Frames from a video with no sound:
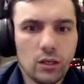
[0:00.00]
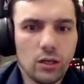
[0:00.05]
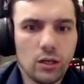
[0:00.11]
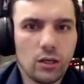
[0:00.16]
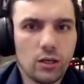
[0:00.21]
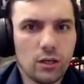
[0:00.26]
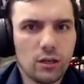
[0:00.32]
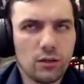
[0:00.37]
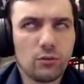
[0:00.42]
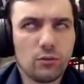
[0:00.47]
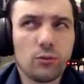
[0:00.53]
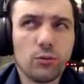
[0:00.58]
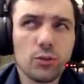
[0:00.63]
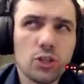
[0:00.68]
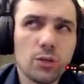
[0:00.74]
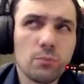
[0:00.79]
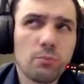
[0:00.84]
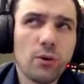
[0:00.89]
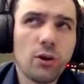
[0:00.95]
А,
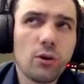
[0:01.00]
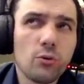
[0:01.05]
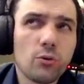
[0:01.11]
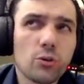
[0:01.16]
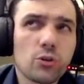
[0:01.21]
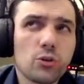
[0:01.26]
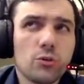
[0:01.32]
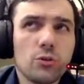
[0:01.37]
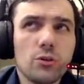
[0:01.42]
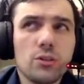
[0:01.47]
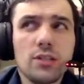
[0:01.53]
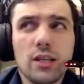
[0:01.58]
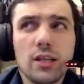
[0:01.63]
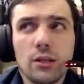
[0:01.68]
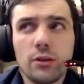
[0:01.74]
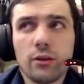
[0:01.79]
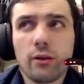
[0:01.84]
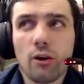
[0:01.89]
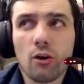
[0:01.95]
очень похожую
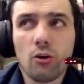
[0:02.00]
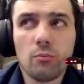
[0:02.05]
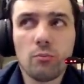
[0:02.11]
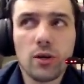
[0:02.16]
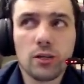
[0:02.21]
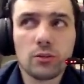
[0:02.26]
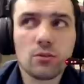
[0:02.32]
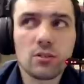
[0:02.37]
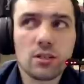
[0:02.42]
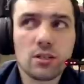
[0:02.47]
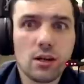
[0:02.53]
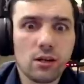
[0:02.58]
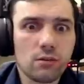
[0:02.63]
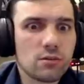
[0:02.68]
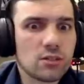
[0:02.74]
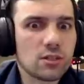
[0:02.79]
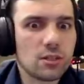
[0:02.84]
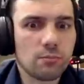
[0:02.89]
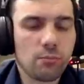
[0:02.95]
идею играл Магнус
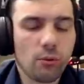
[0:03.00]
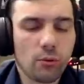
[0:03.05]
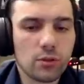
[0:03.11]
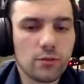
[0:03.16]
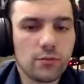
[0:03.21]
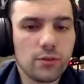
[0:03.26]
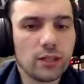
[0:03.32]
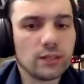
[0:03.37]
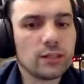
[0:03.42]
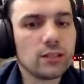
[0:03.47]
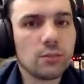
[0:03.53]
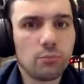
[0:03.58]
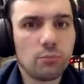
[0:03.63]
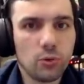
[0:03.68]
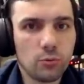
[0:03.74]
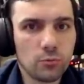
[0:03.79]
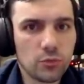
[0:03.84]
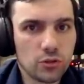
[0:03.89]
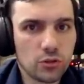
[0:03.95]
Карлсон против Яна
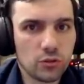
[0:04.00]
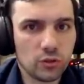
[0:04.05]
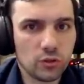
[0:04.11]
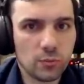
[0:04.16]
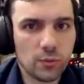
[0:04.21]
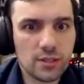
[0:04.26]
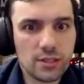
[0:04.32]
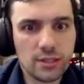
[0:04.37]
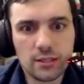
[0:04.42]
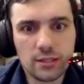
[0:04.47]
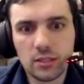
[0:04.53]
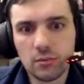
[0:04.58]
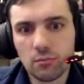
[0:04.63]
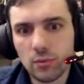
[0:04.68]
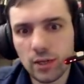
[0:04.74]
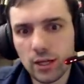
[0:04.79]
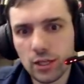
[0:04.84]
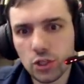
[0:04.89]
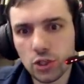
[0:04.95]
Непомнящего на последнем
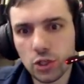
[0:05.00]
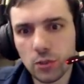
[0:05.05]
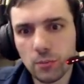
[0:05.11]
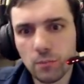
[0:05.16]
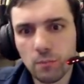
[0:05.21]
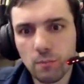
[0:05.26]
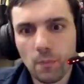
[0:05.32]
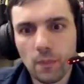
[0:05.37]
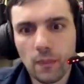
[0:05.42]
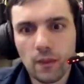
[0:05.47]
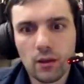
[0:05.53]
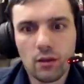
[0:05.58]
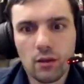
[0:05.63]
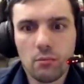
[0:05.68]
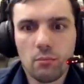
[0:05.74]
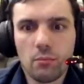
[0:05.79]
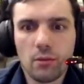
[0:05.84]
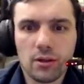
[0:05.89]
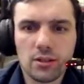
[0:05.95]
матче,
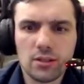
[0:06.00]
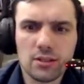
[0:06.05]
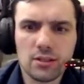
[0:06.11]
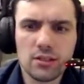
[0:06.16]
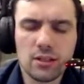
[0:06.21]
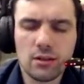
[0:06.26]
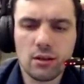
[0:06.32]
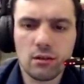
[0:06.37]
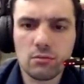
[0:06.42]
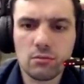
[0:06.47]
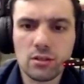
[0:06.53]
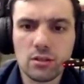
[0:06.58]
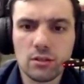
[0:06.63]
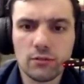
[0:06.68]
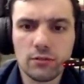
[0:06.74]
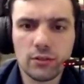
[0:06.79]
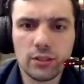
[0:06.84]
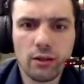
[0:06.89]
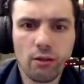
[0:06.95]
партии, где
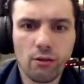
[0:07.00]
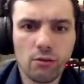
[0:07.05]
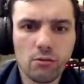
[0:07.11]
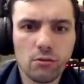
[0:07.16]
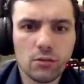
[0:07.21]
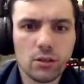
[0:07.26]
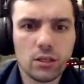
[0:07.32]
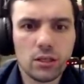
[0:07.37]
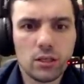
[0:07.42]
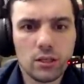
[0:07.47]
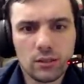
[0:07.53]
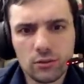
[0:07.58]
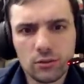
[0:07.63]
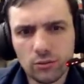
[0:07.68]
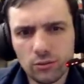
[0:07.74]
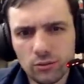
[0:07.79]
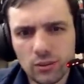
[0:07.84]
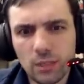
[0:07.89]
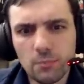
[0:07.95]
Карлсон выиграл.
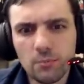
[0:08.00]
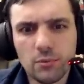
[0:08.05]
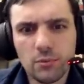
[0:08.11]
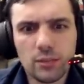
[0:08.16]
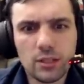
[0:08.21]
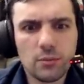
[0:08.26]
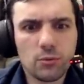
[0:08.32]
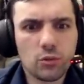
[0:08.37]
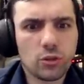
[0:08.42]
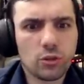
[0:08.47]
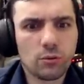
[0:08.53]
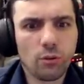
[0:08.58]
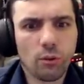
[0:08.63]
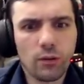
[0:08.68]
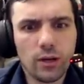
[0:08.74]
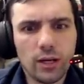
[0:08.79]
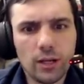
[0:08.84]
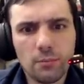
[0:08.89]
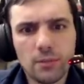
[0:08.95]
Ну, там была немножко
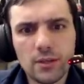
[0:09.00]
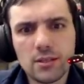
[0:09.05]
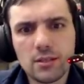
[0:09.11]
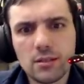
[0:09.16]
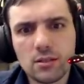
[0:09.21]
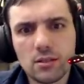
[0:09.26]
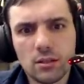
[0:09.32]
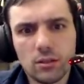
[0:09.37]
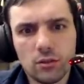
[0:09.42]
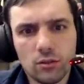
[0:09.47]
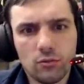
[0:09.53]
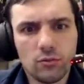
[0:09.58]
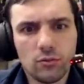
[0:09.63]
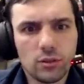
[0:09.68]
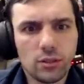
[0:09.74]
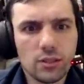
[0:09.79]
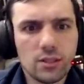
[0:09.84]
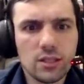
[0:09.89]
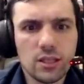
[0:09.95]
другая позиция, но
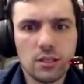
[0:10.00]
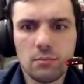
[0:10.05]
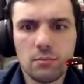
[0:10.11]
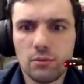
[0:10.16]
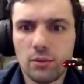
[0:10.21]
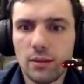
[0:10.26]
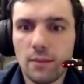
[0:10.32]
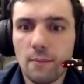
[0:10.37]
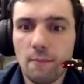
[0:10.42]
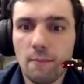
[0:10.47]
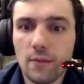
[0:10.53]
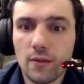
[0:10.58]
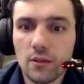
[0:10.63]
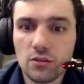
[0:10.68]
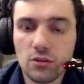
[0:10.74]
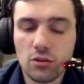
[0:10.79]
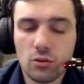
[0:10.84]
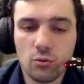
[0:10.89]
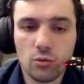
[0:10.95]
вот идея была
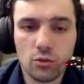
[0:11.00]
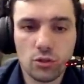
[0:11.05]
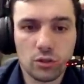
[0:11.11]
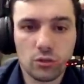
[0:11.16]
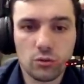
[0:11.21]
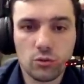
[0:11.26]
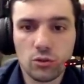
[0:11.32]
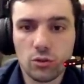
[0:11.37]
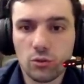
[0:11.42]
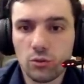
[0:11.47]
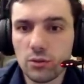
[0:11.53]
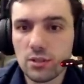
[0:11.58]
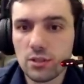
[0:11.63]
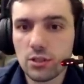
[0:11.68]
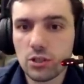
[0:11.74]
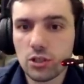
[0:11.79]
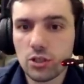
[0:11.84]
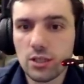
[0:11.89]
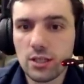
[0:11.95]
схожая. Тоже coin
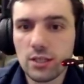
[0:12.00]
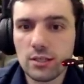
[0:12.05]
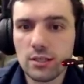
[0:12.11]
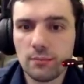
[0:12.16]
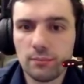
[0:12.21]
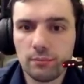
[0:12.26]
c6.